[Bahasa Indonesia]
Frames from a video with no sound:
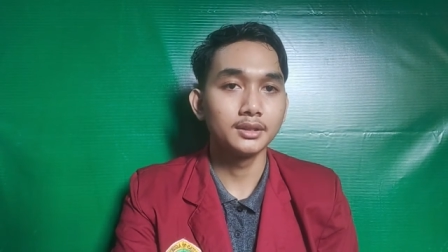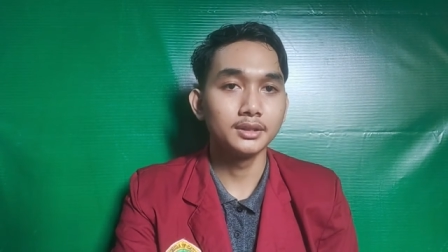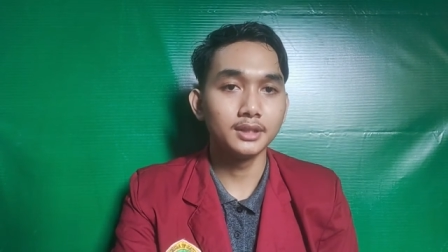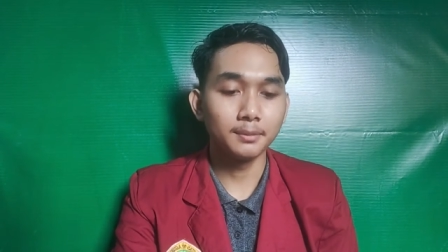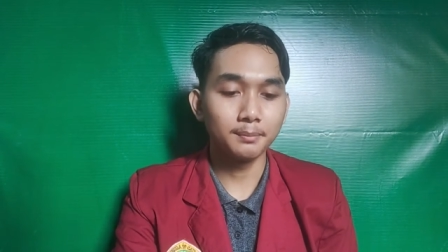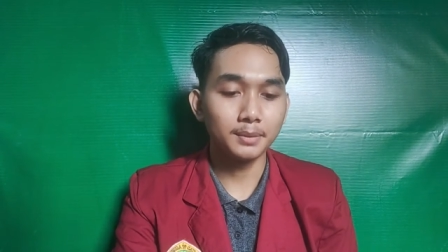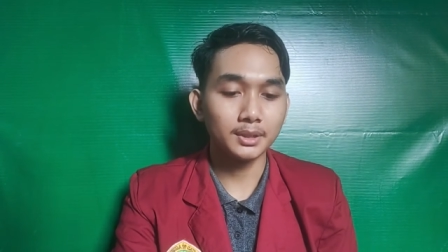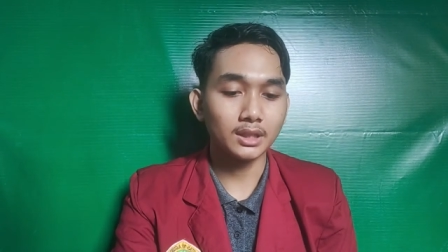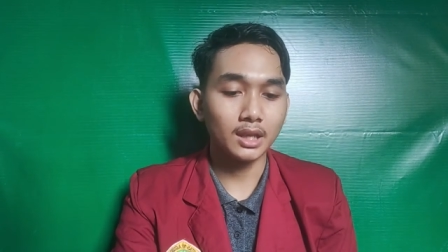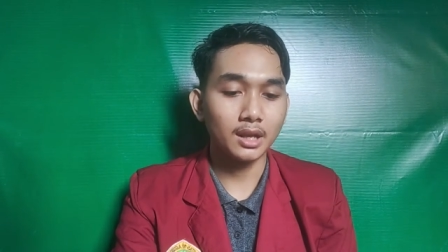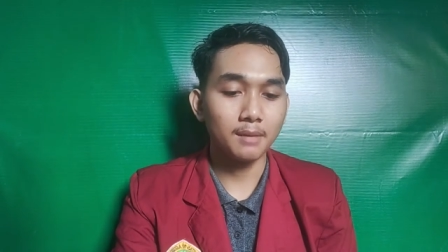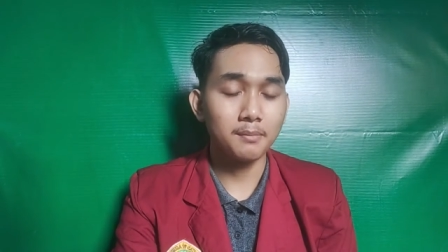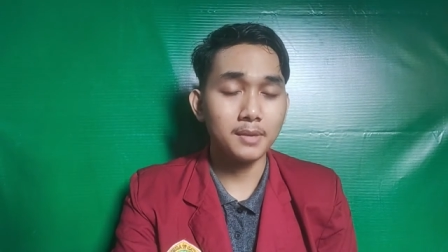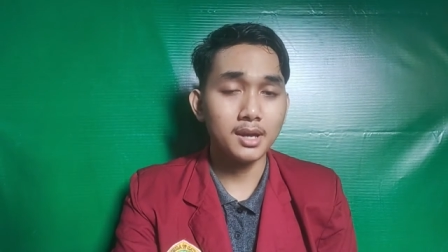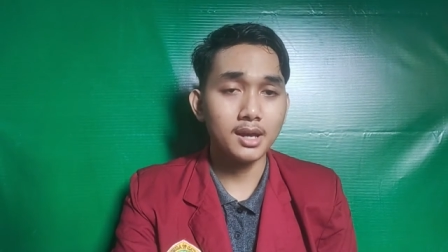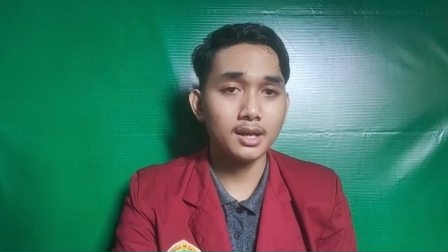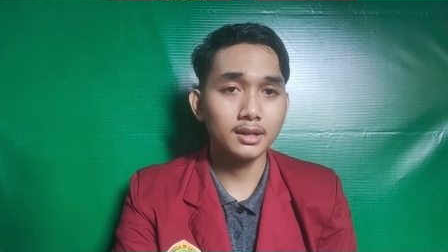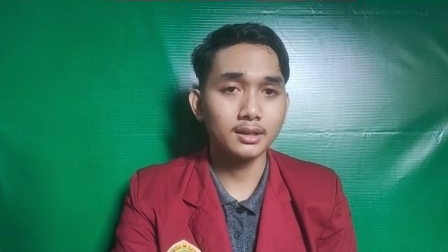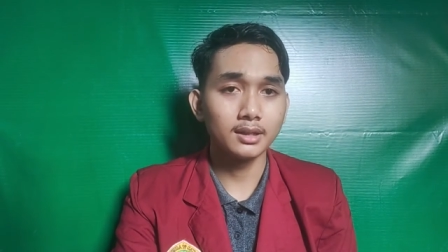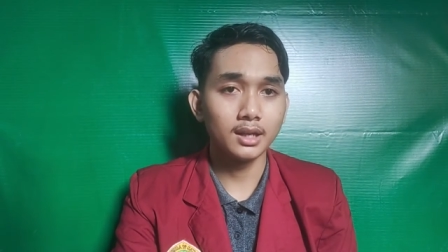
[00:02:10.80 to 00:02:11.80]
Yang
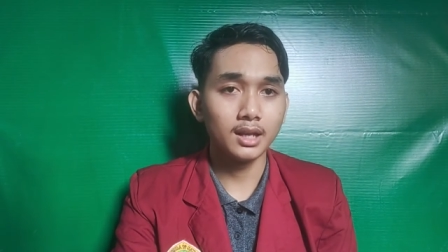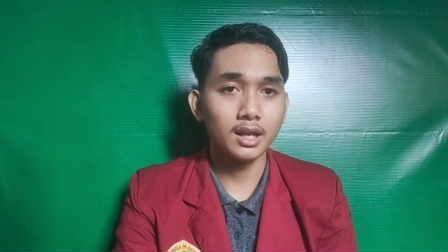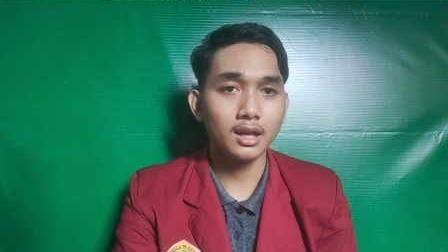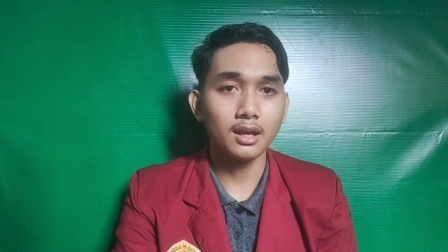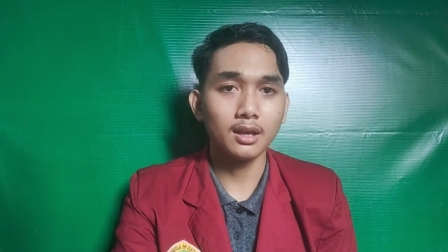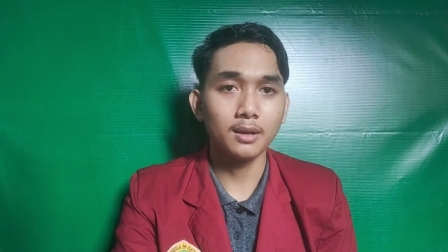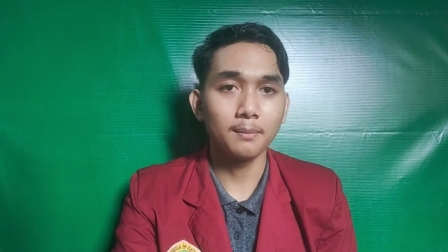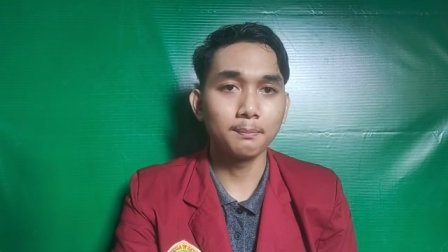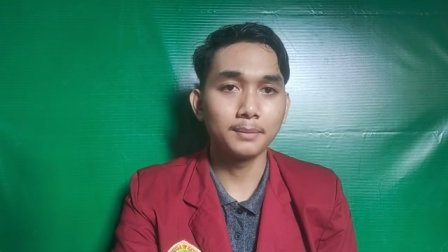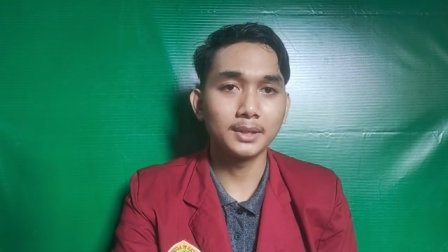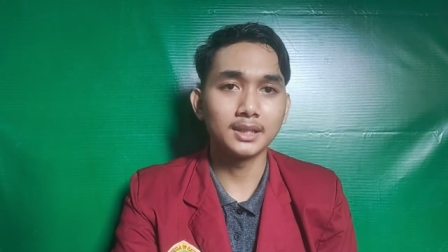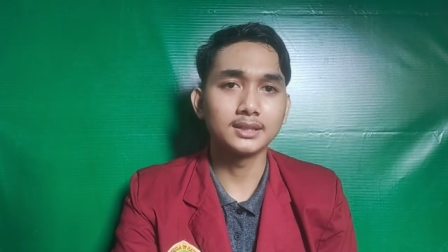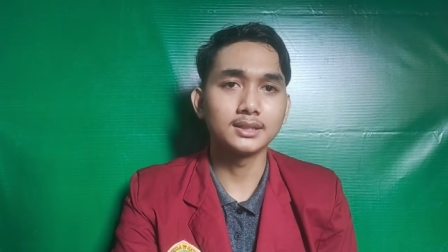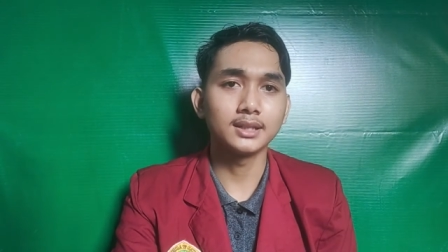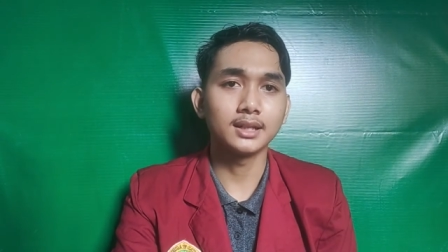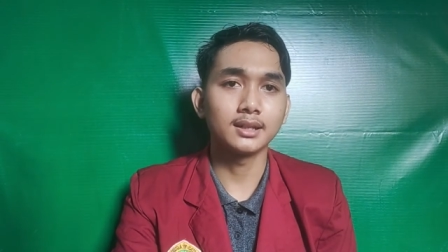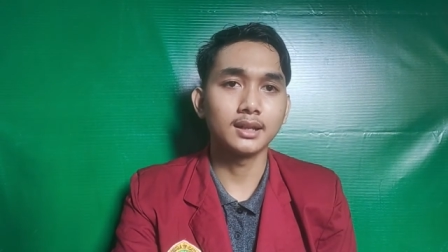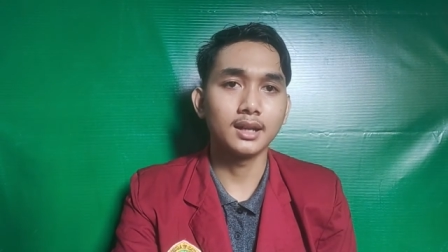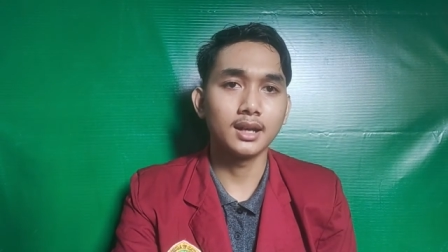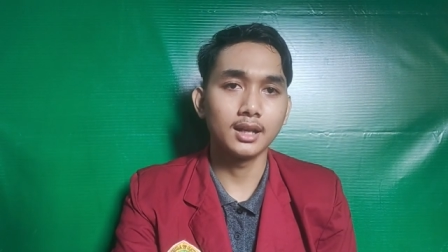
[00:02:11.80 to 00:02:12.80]
pertama adalah
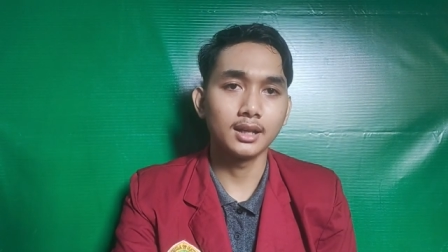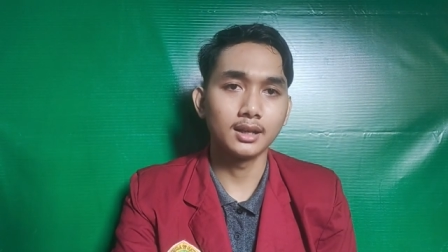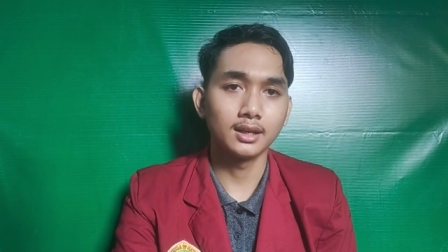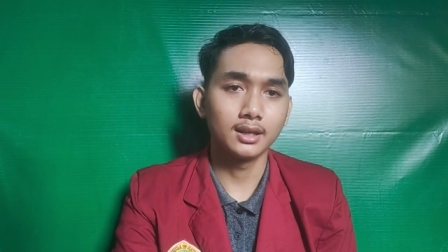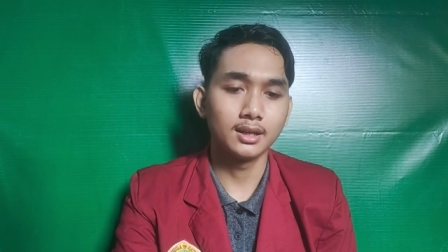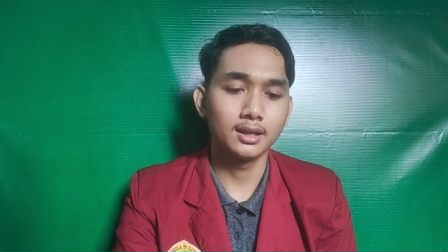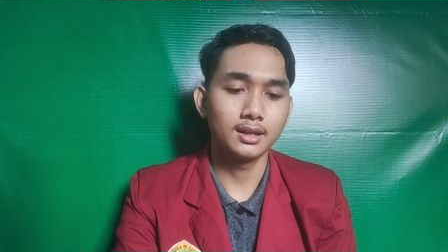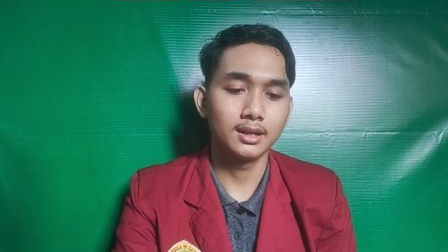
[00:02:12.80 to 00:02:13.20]
perencanaan.